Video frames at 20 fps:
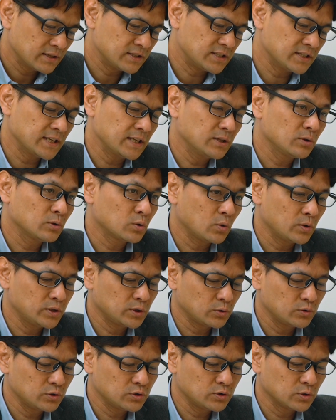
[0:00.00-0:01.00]
事前の同意
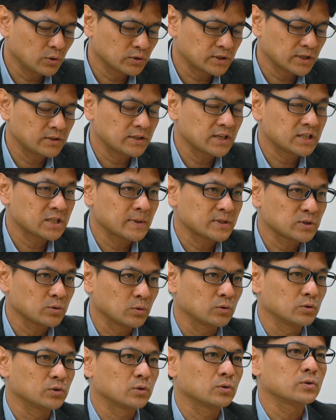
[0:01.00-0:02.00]
のルールを設定しましょ
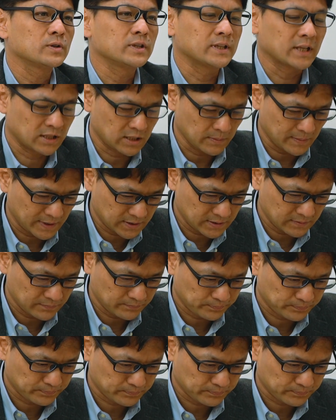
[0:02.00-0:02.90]
うということになっています。